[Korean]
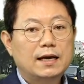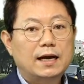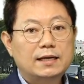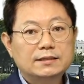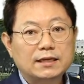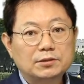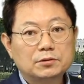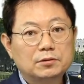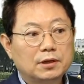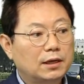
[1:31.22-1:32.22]
아니
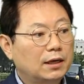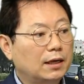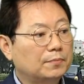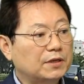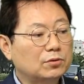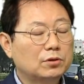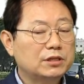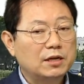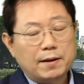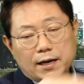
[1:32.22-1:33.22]
자전거가 자전거는
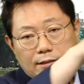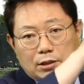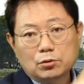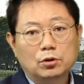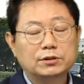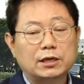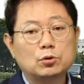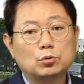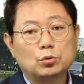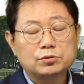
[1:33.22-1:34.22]
제일 바깥차로
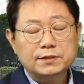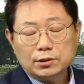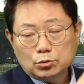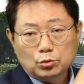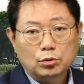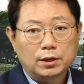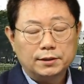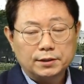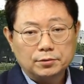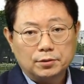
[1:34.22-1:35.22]
자전거 도로 있으면 자전거 도로 가야
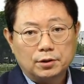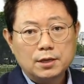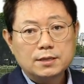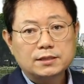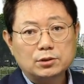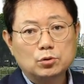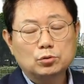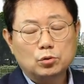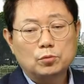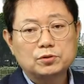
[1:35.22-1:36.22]
되고 자전거
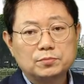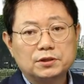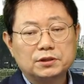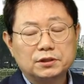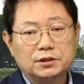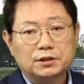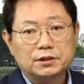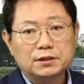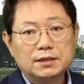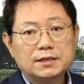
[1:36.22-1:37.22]
도로 없으면은
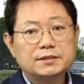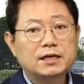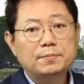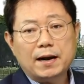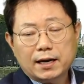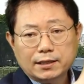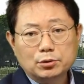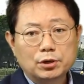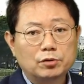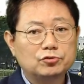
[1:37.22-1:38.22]
제일
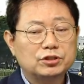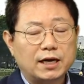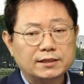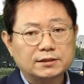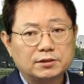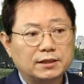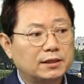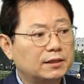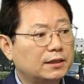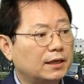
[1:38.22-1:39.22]
바깥차로야 우측 가장자로 가야
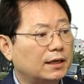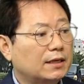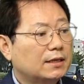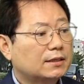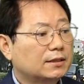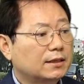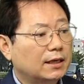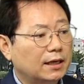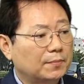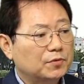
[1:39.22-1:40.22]
되는데
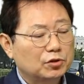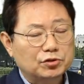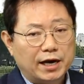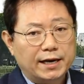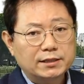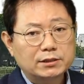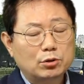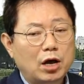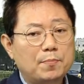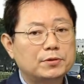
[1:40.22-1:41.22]
근데 저
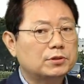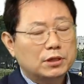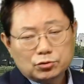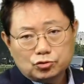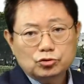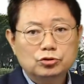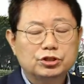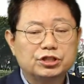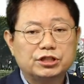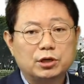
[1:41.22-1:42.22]
좌회전차로 앞에서 그냥 쭉
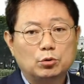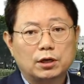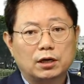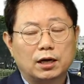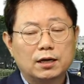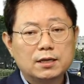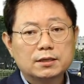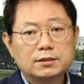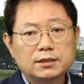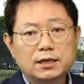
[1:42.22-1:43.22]
직진해 오다가
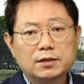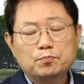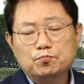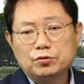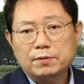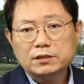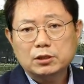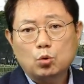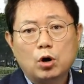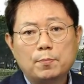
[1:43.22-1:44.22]
근데
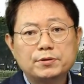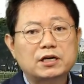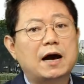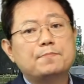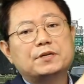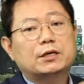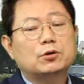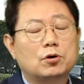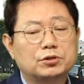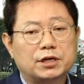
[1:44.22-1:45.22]
불박차 코앞에서 갑자기
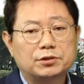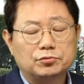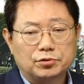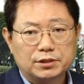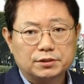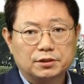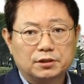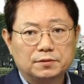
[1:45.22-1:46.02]
꺾고 좌회전 들어왔어요.